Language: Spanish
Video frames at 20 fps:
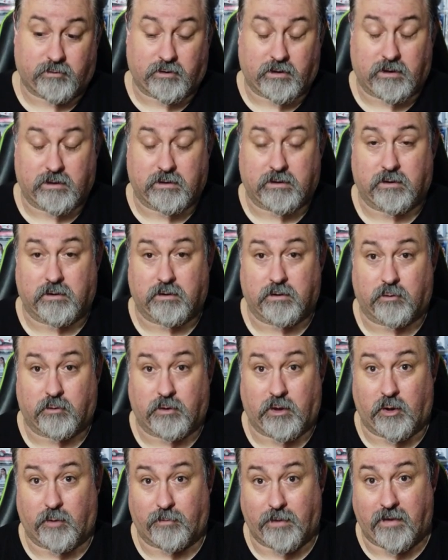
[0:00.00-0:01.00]
pues
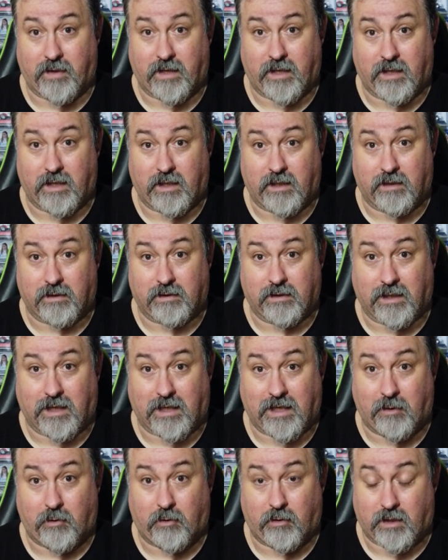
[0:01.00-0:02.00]
con el nombre del de
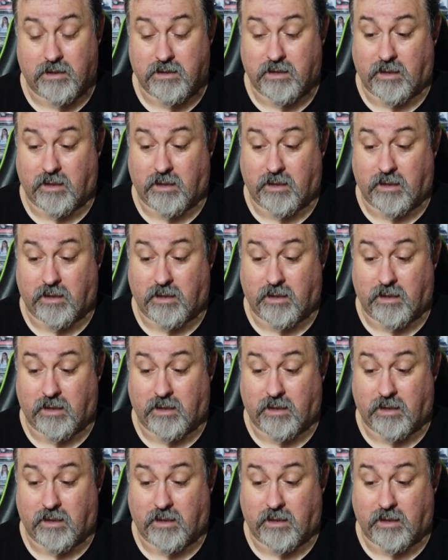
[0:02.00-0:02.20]
ganador.